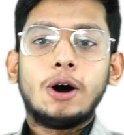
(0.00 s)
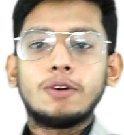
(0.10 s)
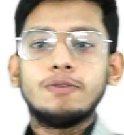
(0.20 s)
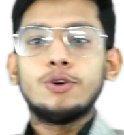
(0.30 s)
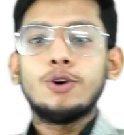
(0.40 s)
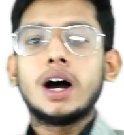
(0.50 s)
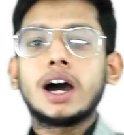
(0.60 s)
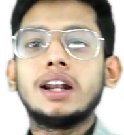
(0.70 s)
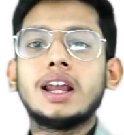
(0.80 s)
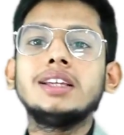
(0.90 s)
और वो
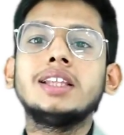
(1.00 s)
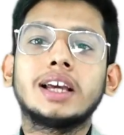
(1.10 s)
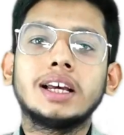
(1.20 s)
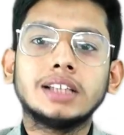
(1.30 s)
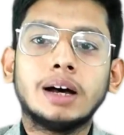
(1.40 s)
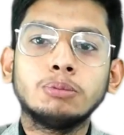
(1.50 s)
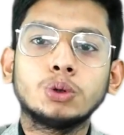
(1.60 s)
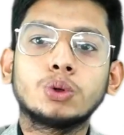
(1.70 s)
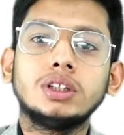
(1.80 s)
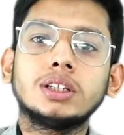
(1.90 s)
अगर नहीं देगा एग्ज़ाम
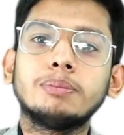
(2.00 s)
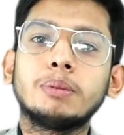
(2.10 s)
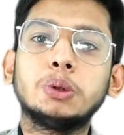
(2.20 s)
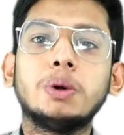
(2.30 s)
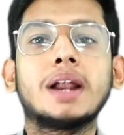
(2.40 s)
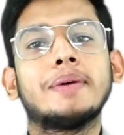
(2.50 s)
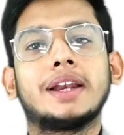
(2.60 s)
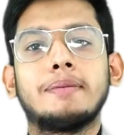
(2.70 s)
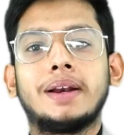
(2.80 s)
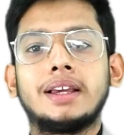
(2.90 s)
तो उसको दिसंबर में दोबारा
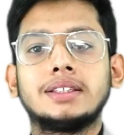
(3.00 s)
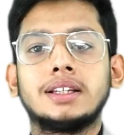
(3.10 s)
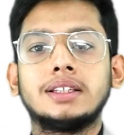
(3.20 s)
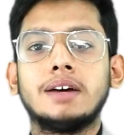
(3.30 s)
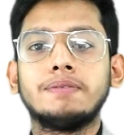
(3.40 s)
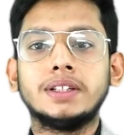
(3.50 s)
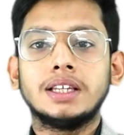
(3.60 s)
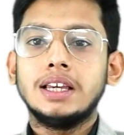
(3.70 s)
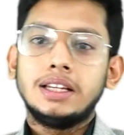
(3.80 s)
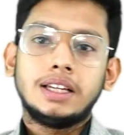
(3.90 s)
भरनी पड़ेगी सर एग्ज़ाम
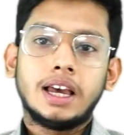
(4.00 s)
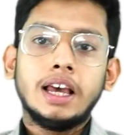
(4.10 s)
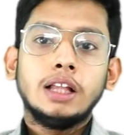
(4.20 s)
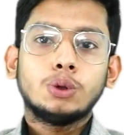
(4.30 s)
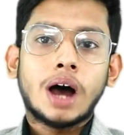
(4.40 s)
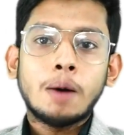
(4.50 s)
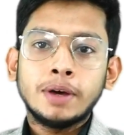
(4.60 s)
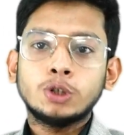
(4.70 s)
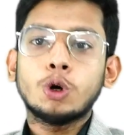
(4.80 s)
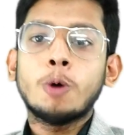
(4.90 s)
फीस ये है तो
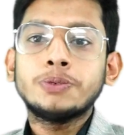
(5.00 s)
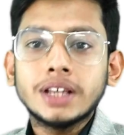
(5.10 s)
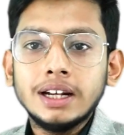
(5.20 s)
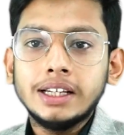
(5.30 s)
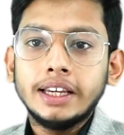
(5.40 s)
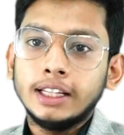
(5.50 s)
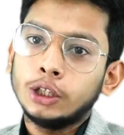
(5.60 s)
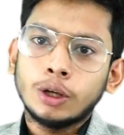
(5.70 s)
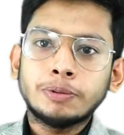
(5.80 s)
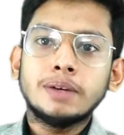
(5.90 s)
आप एक ऑप्शन लिया ये
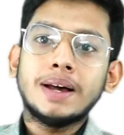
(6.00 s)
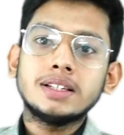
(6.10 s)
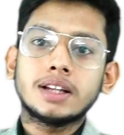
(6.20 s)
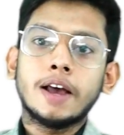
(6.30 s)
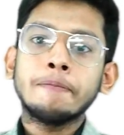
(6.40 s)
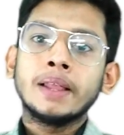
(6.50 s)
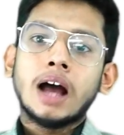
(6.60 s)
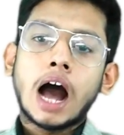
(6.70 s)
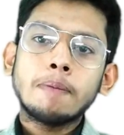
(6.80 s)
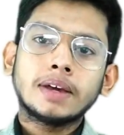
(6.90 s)
जो सबसे बेस्ट है
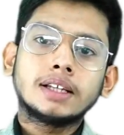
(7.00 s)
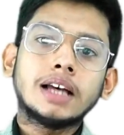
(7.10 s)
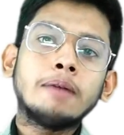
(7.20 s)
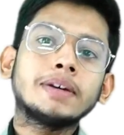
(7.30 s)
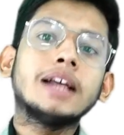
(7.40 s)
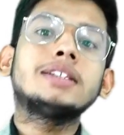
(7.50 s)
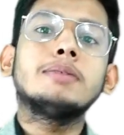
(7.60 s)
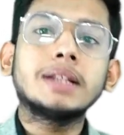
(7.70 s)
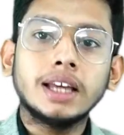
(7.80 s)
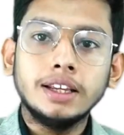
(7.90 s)
आप एग्ज़ाम
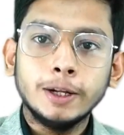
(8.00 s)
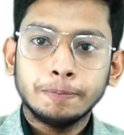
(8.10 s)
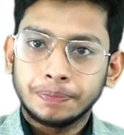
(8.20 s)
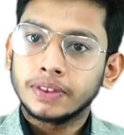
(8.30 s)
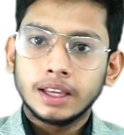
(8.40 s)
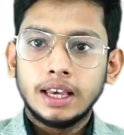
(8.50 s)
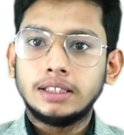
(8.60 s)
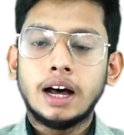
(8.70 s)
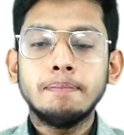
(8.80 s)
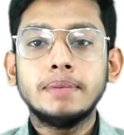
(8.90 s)
कैंसिल मत करिए
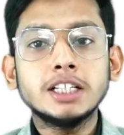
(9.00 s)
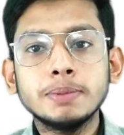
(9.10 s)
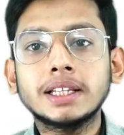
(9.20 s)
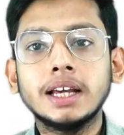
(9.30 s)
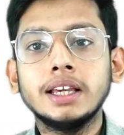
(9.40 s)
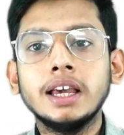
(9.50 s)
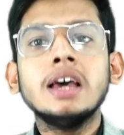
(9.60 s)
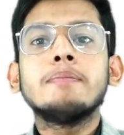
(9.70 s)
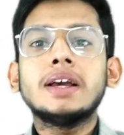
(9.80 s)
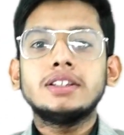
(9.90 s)
एग्ज़ाम मर्ज मत करिए
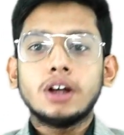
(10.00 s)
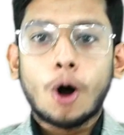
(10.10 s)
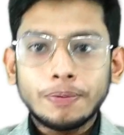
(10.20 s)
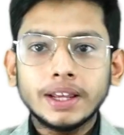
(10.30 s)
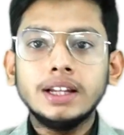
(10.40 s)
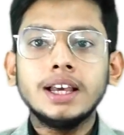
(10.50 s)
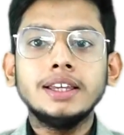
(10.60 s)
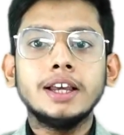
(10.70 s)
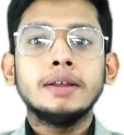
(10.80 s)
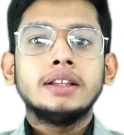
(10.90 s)
भाई ऑप्शन ले
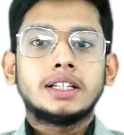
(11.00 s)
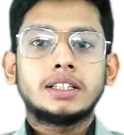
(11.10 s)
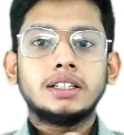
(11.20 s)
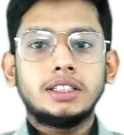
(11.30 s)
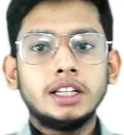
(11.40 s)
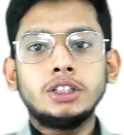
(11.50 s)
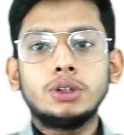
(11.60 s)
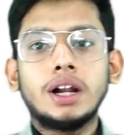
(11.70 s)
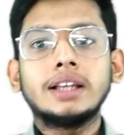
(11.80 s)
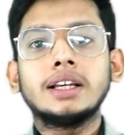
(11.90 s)
आइए जैसे सी
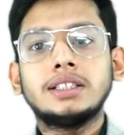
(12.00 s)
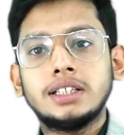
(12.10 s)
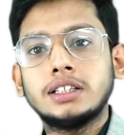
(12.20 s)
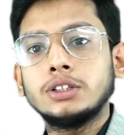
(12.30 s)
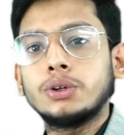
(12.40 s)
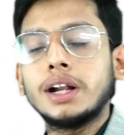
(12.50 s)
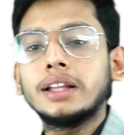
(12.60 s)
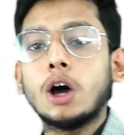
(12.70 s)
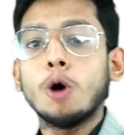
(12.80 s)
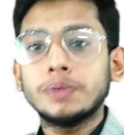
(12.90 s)
इंस्टीट्यूट लाया था सी एस इंस्टीट्यूट
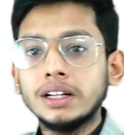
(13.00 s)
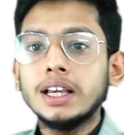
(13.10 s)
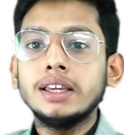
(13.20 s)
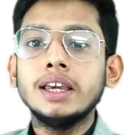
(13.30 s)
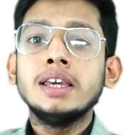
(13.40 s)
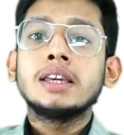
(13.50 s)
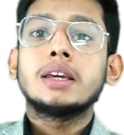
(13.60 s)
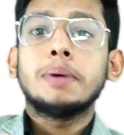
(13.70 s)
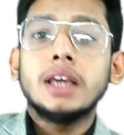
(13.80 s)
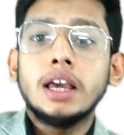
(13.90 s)
लाया था ऑप्शन ले आइए
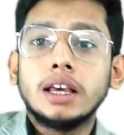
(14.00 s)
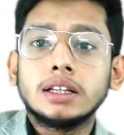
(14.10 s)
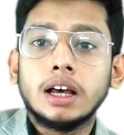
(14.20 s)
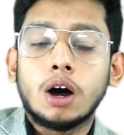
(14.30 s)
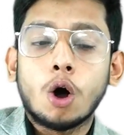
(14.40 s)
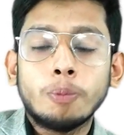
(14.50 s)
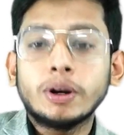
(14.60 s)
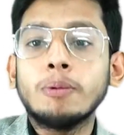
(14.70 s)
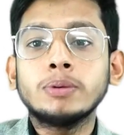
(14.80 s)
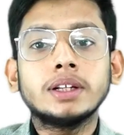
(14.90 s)
कि भैया
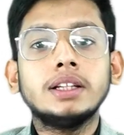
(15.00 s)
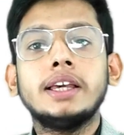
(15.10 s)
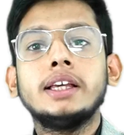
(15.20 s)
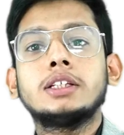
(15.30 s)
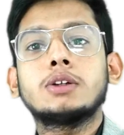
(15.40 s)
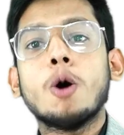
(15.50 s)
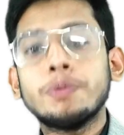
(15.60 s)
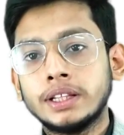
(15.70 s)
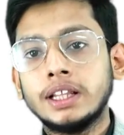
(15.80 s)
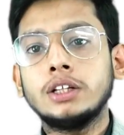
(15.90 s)
ऑप्ट आउट ऑप्शन ले आइए जिसको
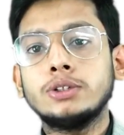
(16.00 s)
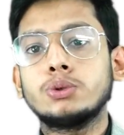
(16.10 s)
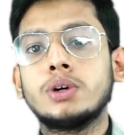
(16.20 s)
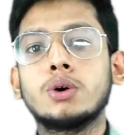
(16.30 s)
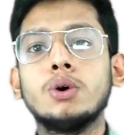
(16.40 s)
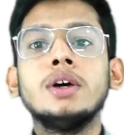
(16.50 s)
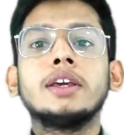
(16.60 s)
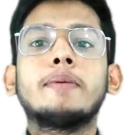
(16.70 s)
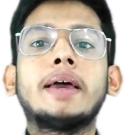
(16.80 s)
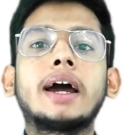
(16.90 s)
ऑप्शन दे दे स्टूडेंट को
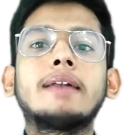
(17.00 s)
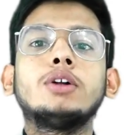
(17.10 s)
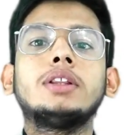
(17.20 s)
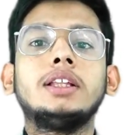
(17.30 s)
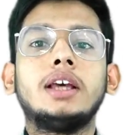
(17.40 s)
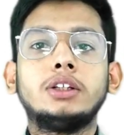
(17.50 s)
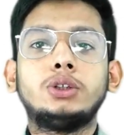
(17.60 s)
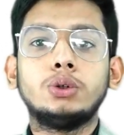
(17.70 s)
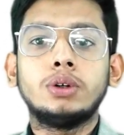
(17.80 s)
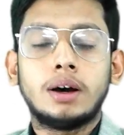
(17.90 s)
कि भाई अगर वो
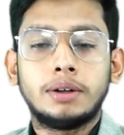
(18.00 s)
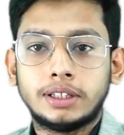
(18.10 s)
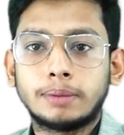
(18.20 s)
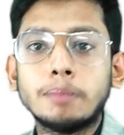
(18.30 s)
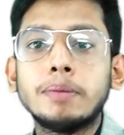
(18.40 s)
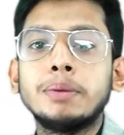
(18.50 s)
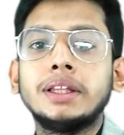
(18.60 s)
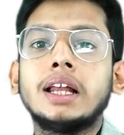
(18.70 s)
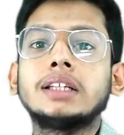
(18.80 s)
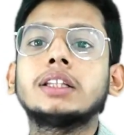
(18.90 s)
जून सितंबर
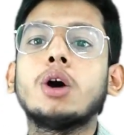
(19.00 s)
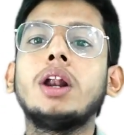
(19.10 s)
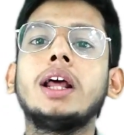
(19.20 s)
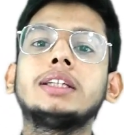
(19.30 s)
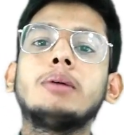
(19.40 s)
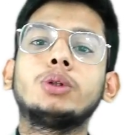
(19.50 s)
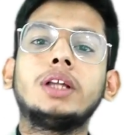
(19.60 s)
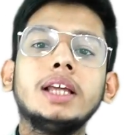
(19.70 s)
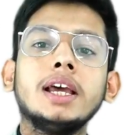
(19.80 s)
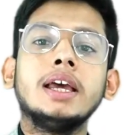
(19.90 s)
में देना चाहता ऑनलाइन एग्जाम तो
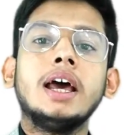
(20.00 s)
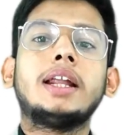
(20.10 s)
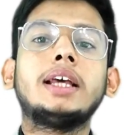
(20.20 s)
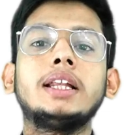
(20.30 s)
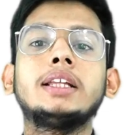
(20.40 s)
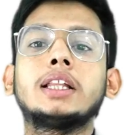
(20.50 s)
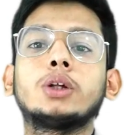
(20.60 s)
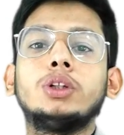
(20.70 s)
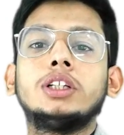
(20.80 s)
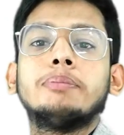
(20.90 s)
दे दे नहीं देना
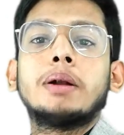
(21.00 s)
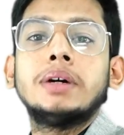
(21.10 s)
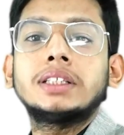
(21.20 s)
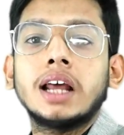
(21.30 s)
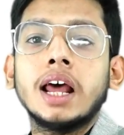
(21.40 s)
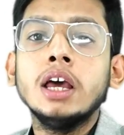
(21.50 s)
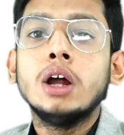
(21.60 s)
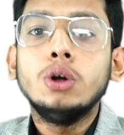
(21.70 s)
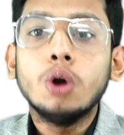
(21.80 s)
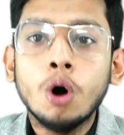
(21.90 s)
चाहता तो दिसंबर मर्ज
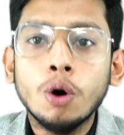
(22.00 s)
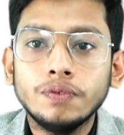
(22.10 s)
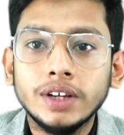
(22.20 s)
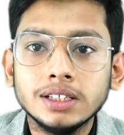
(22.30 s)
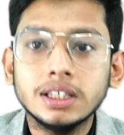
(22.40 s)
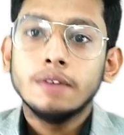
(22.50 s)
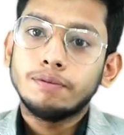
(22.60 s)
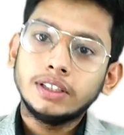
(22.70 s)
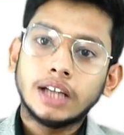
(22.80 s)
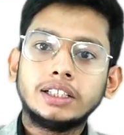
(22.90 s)
कराए नो फीस
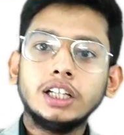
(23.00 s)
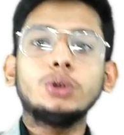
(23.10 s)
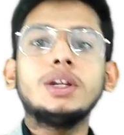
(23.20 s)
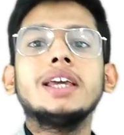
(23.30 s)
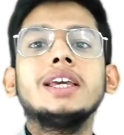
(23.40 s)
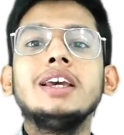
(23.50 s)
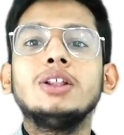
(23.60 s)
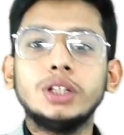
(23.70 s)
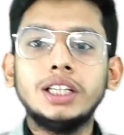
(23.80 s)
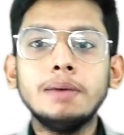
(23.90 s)
फीस एडजस्ट हो जाएगी
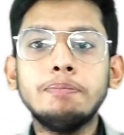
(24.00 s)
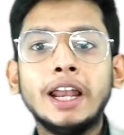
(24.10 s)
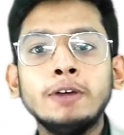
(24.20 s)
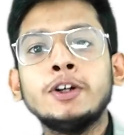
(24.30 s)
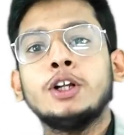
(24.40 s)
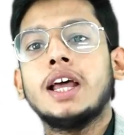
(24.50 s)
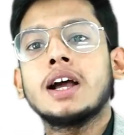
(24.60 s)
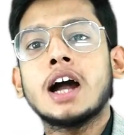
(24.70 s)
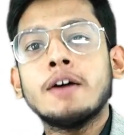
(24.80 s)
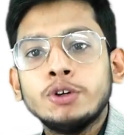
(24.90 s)
तो ये बेनिफिट हो
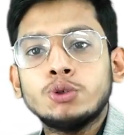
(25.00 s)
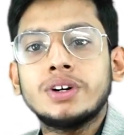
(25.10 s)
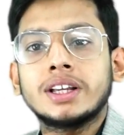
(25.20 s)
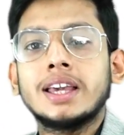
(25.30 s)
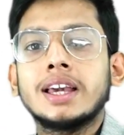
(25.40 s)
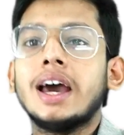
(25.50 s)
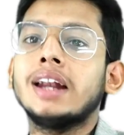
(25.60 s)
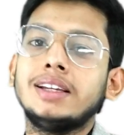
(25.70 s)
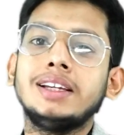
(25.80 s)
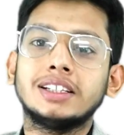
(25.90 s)
जाएगा काफ़ी स्टूडेंट कहेंगे
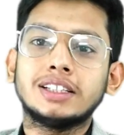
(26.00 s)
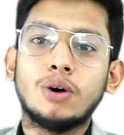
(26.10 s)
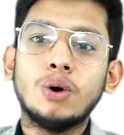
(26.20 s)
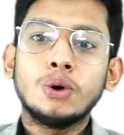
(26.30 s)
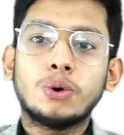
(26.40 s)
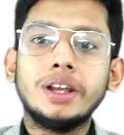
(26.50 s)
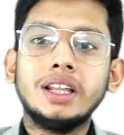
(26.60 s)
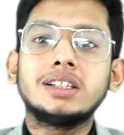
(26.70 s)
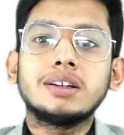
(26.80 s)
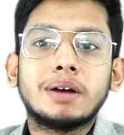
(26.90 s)
यार ठीक है चलो कोई
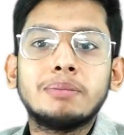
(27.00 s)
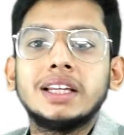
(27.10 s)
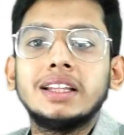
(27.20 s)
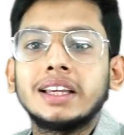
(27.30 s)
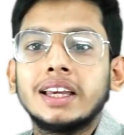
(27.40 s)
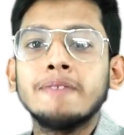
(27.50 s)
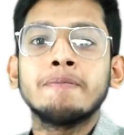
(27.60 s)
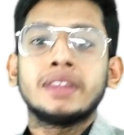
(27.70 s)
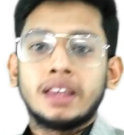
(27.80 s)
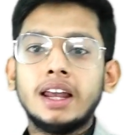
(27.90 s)
नहीं दिसंबर में दे देंगे
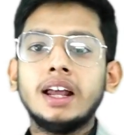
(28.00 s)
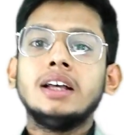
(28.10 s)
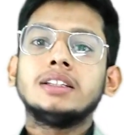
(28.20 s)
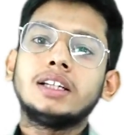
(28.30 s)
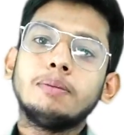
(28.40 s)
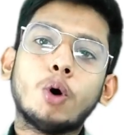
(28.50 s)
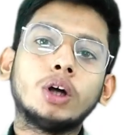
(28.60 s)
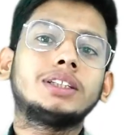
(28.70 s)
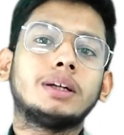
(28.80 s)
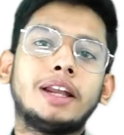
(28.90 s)
है ना सर ये
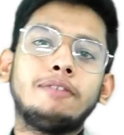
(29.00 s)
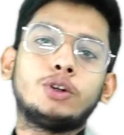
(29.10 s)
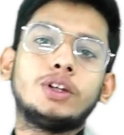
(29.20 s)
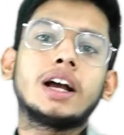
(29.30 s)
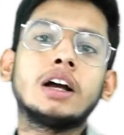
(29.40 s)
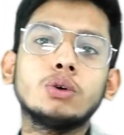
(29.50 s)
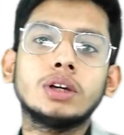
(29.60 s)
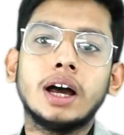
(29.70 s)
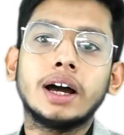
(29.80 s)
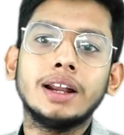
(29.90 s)
बहुत अच्छा बेनिफिट हो जाएगा
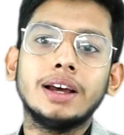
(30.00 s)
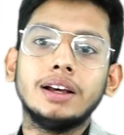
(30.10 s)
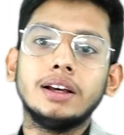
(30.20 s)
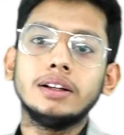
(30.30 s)
क्योंकि अगर